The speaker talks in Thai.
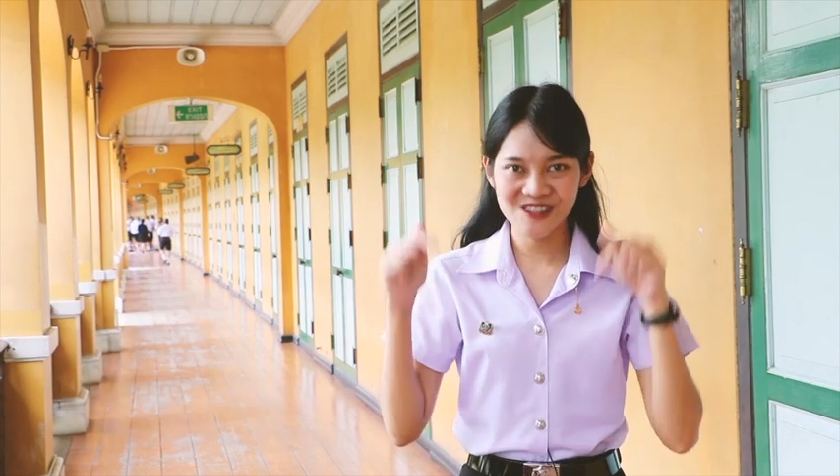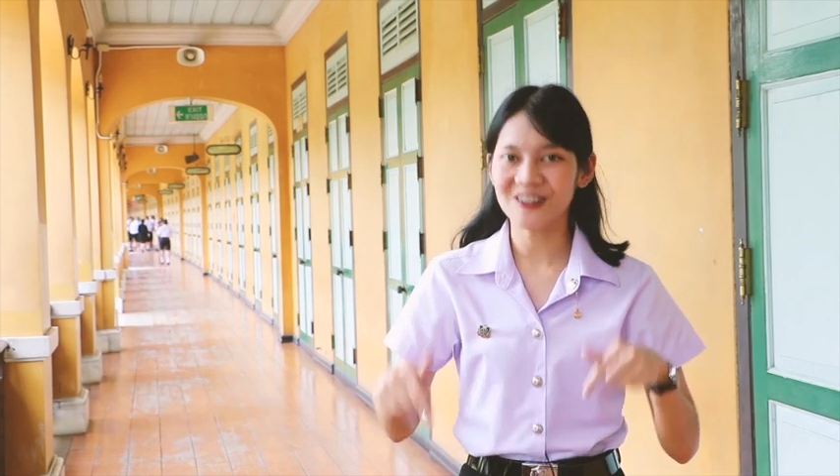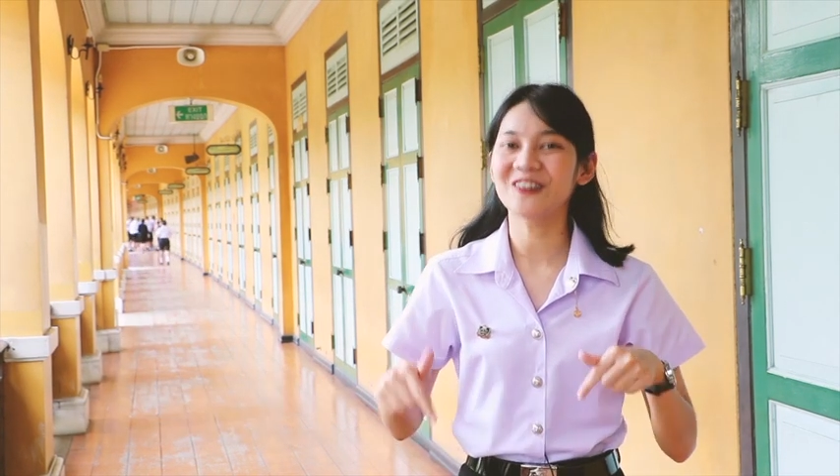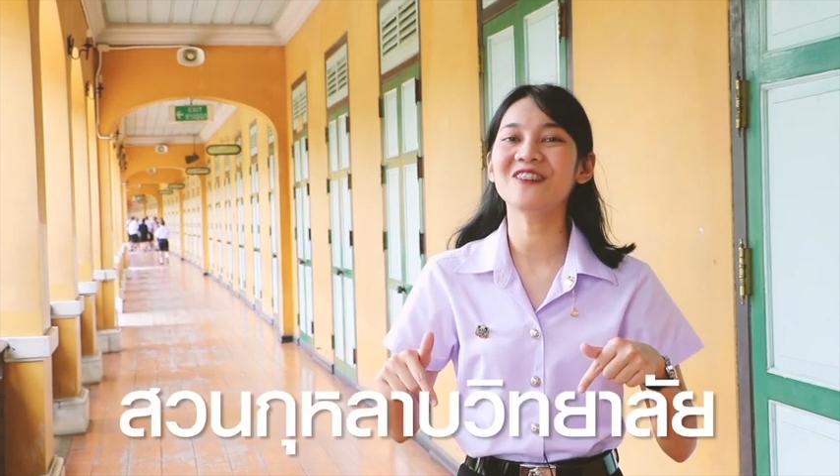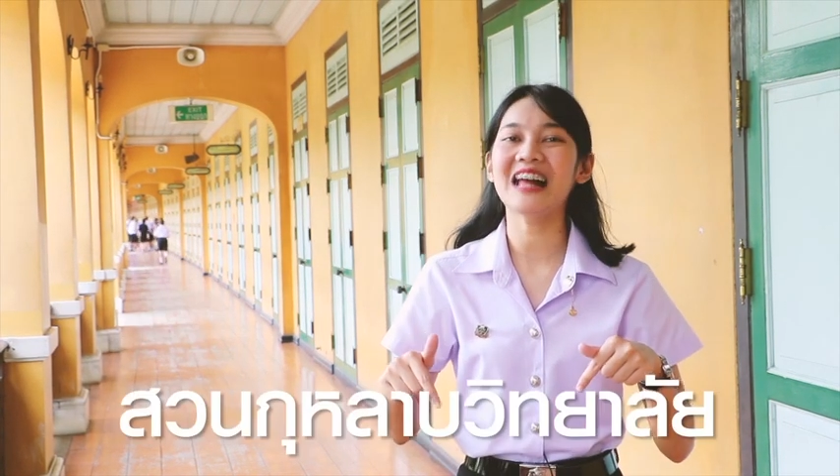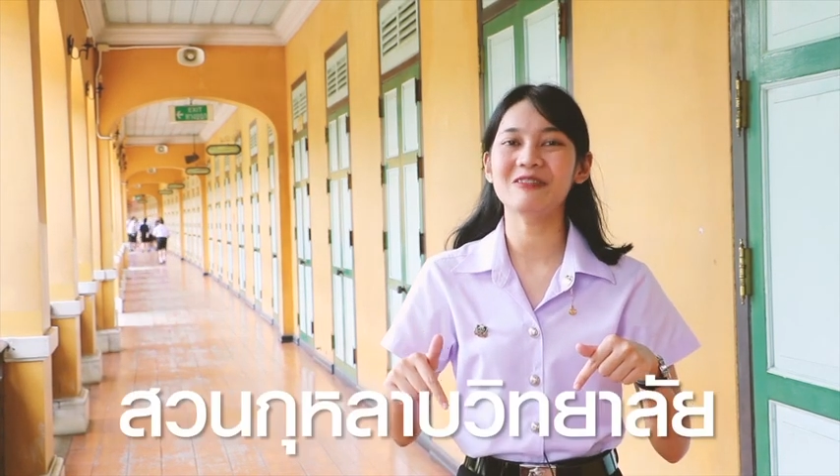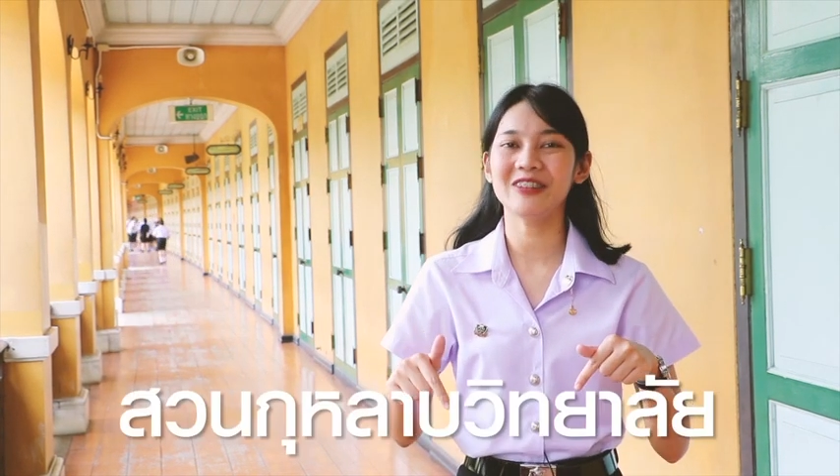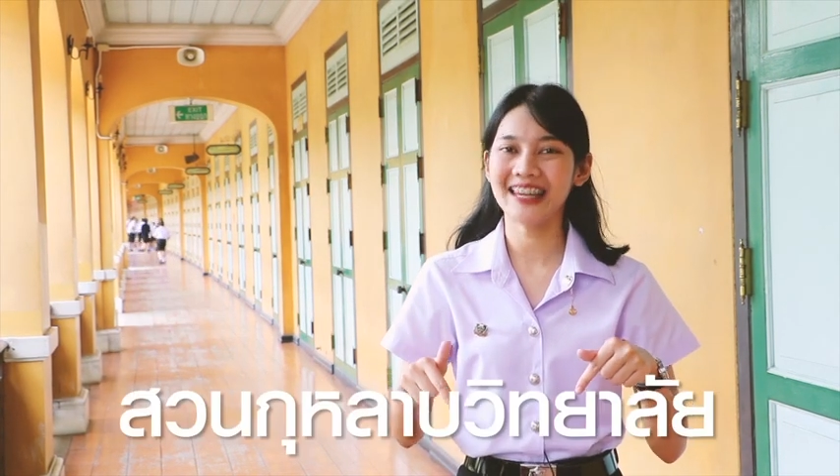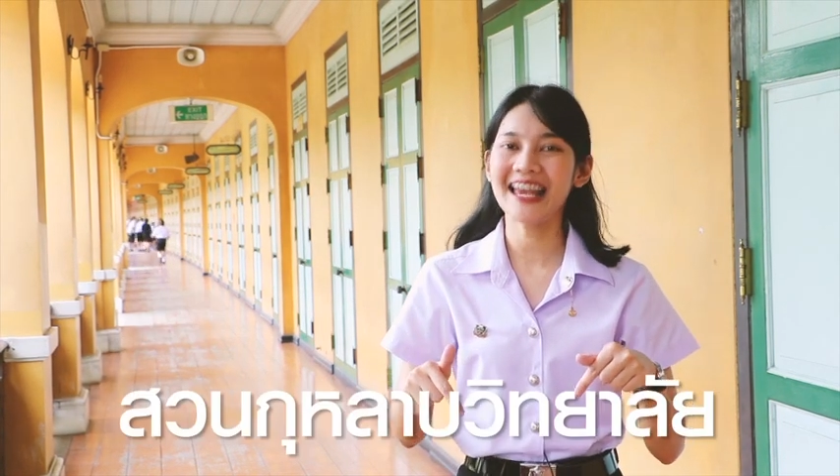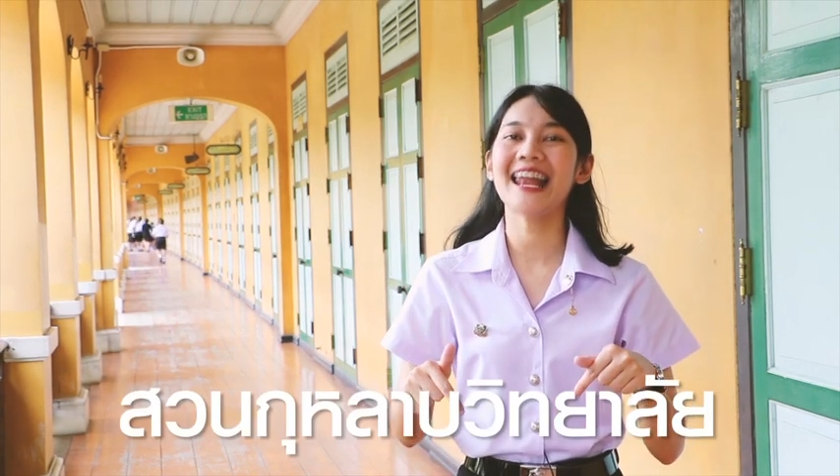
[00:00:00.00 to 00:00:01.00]
สวนกุหลาบ
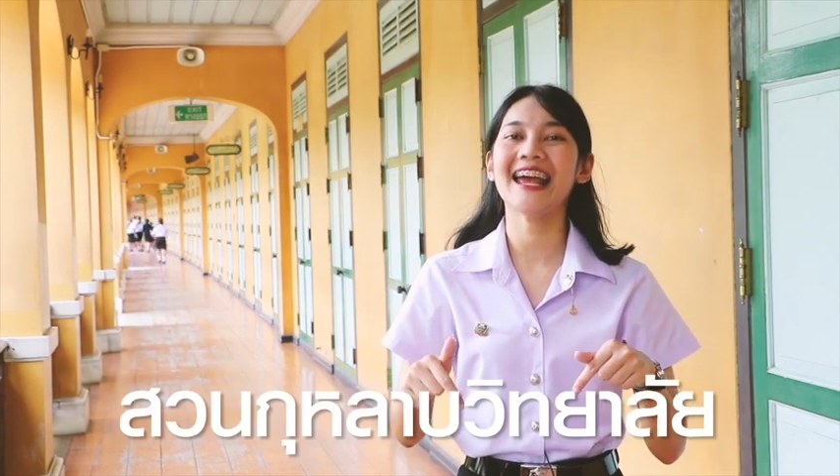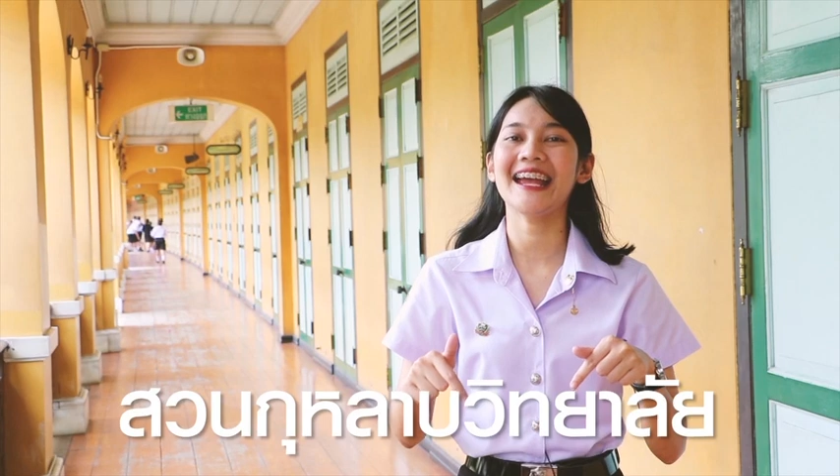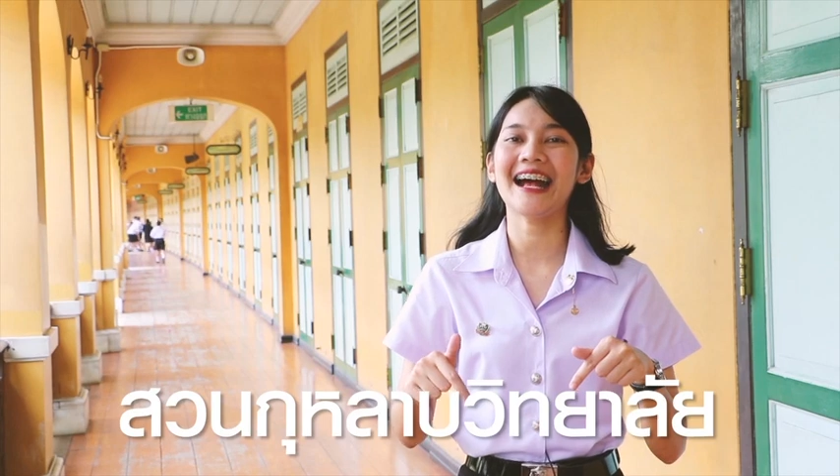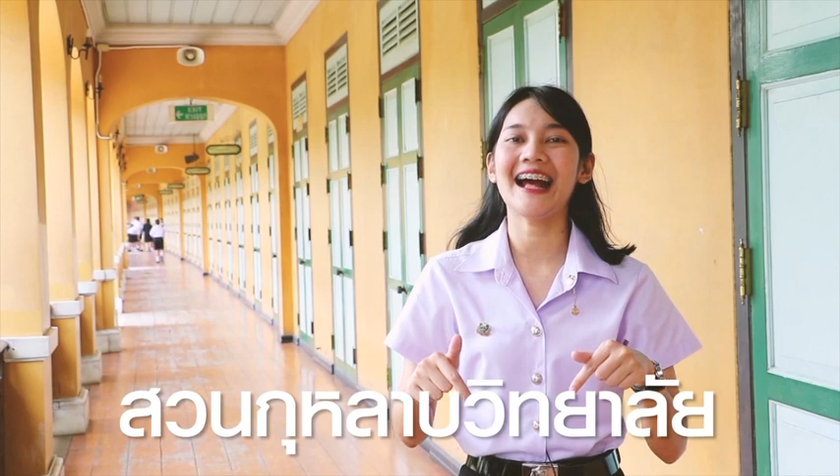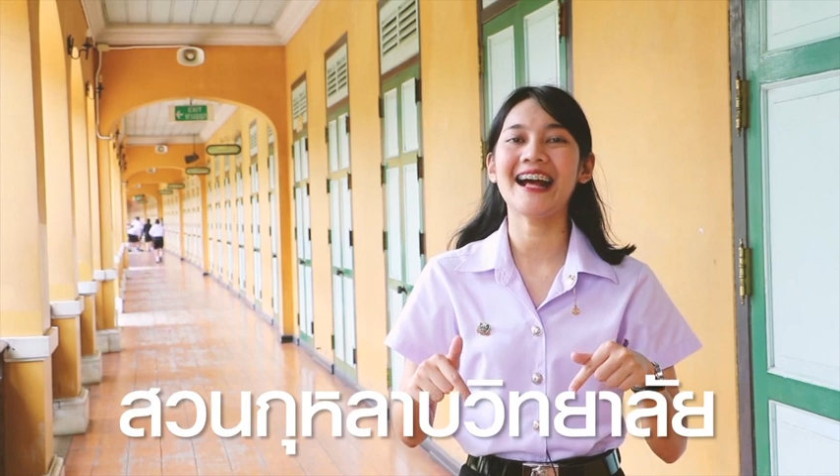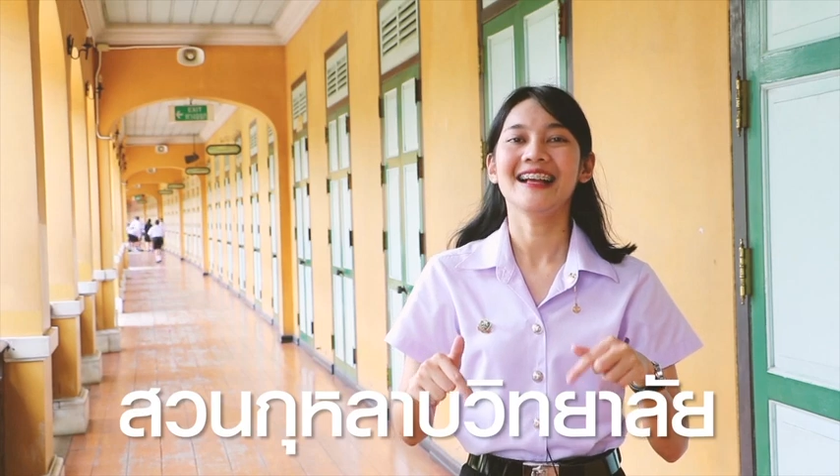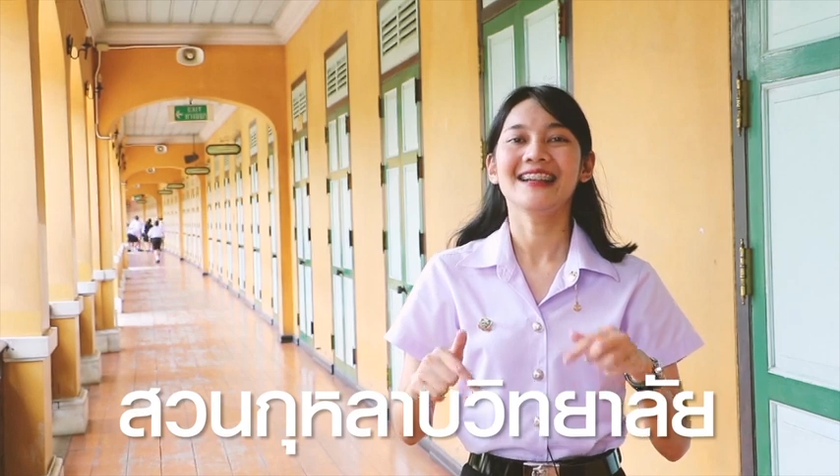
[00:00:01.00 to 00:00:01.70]
วิทยาลัยค่ะ